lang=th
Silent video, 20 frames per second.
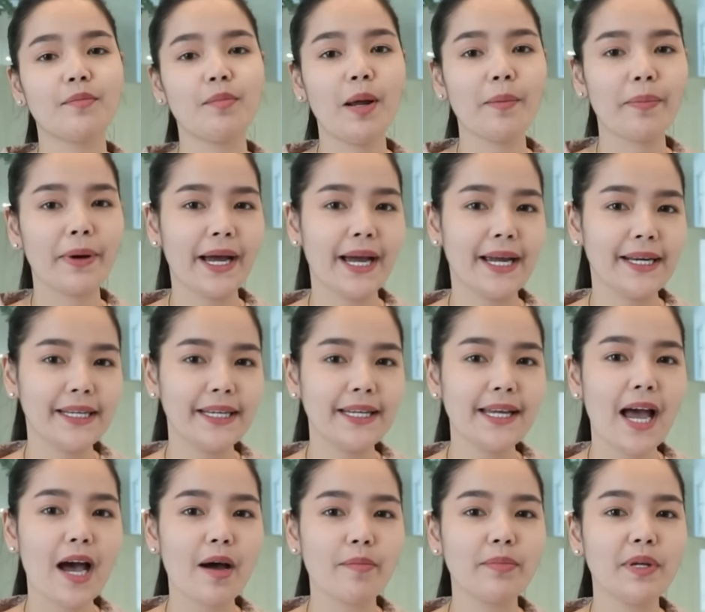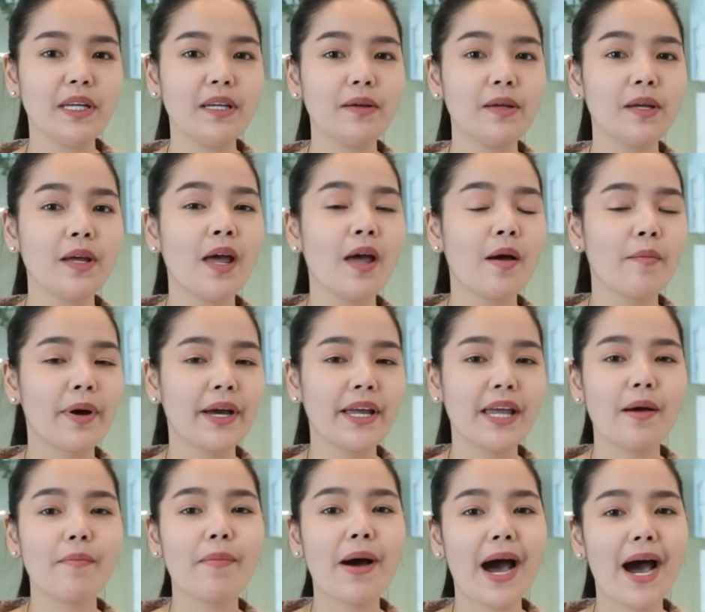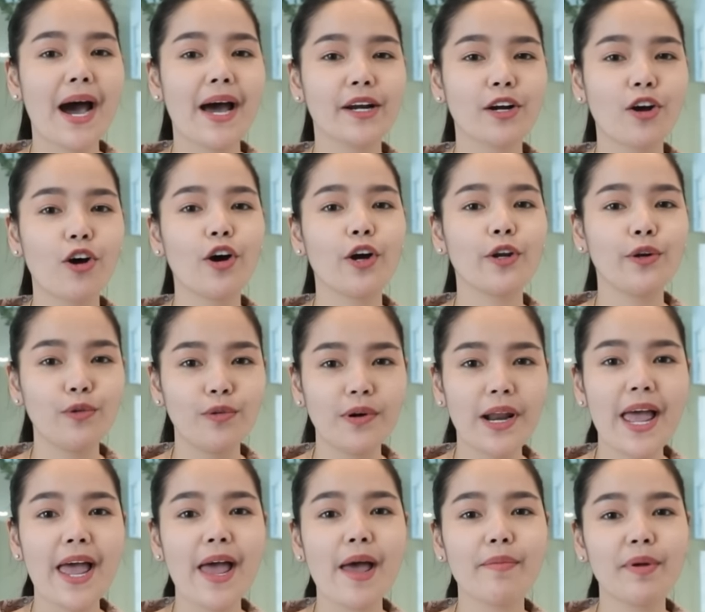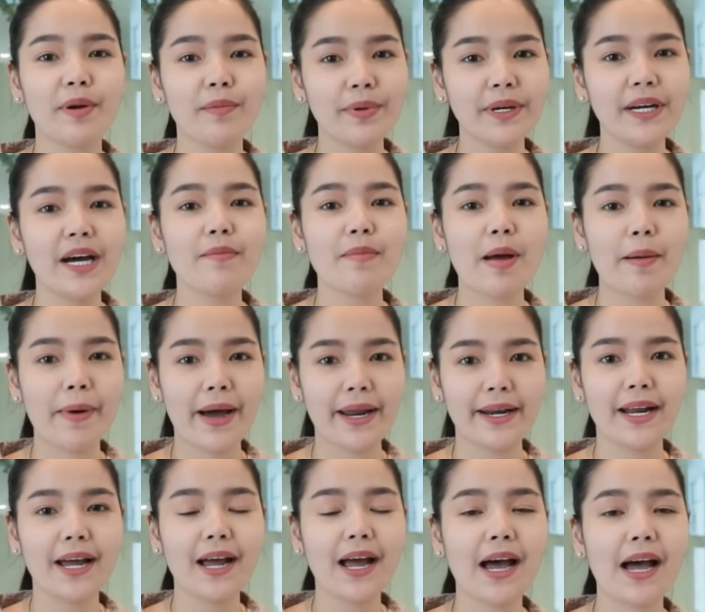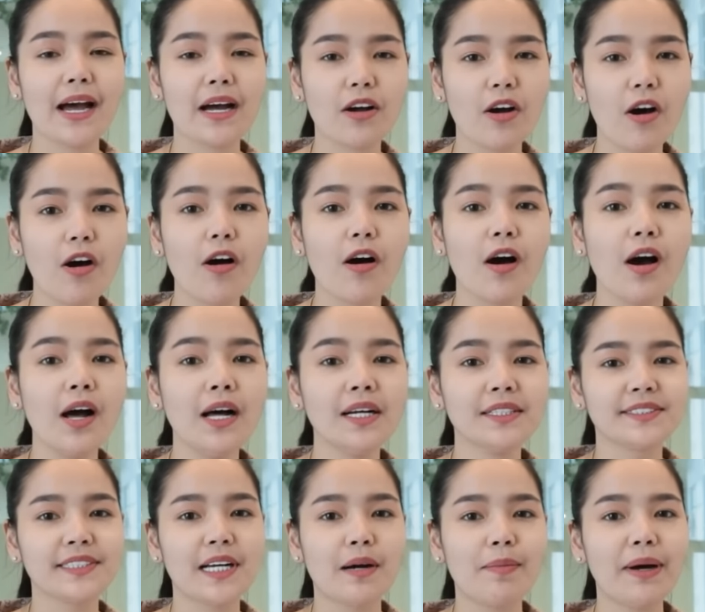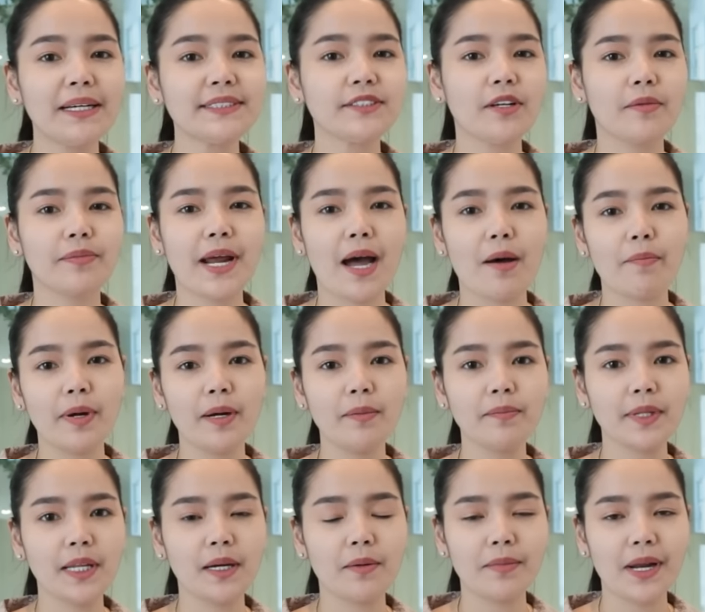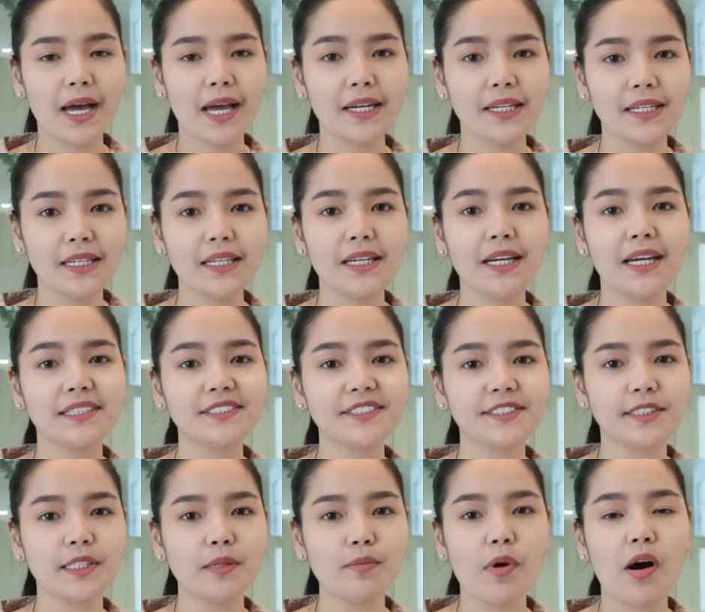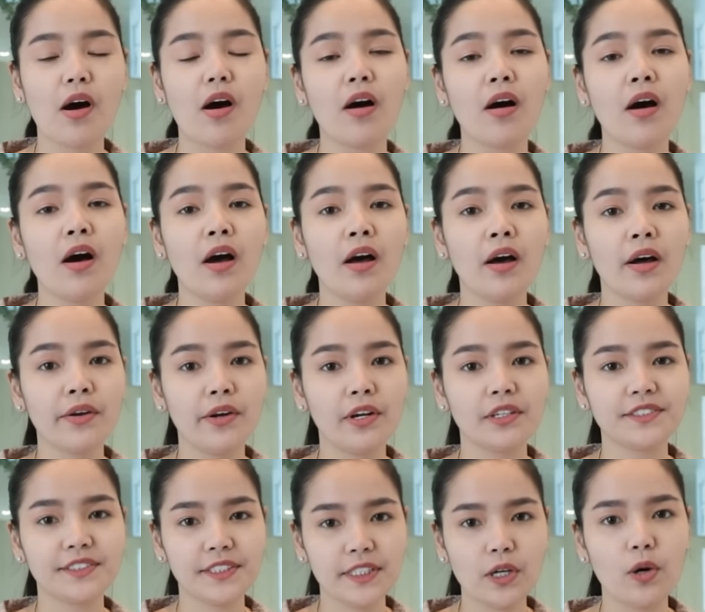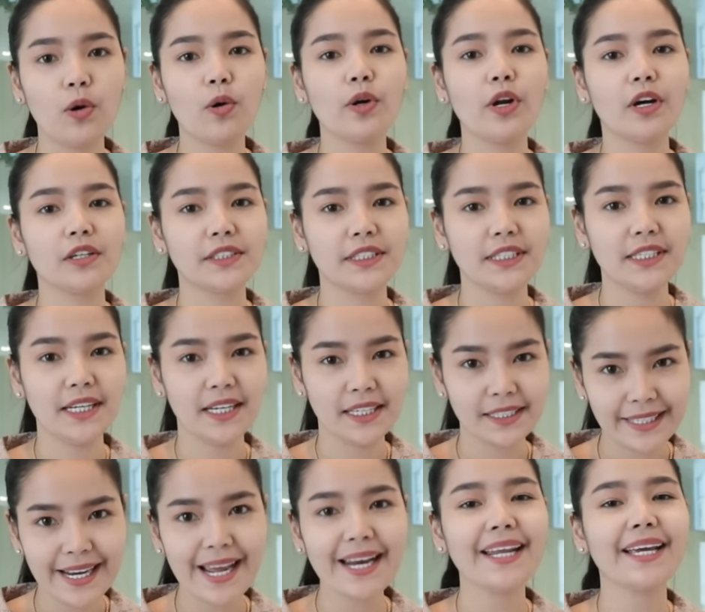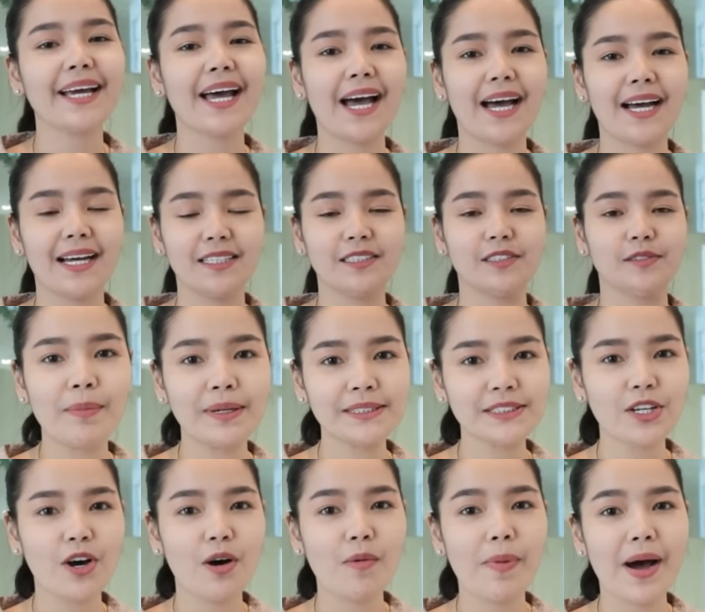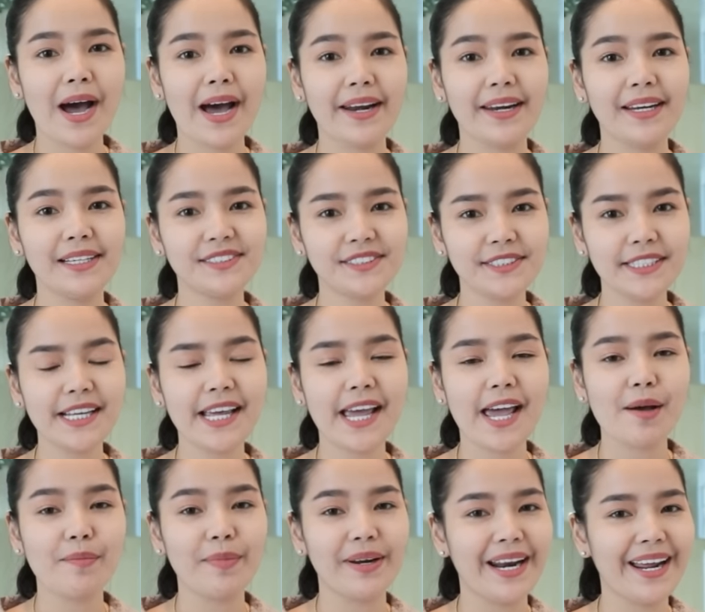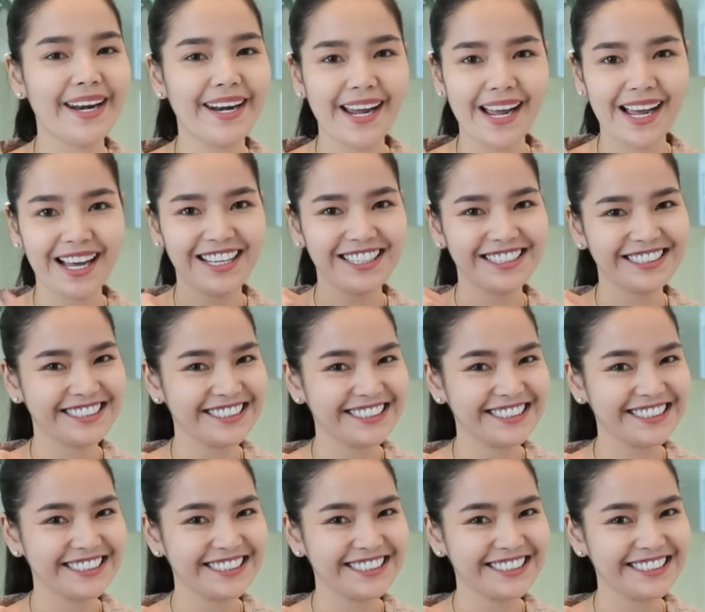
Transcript: สำหรับใครที่อยากมีพยาบาลคอยดูแลเป็นเพื่อนแบบอันนะคะ ก็สามารถสอบถามเพิ่มเติมได้ที่ h d m o r e co th ได้เลยค่ะ มาจองผ่าน h d Care เหมือนอันนะคะ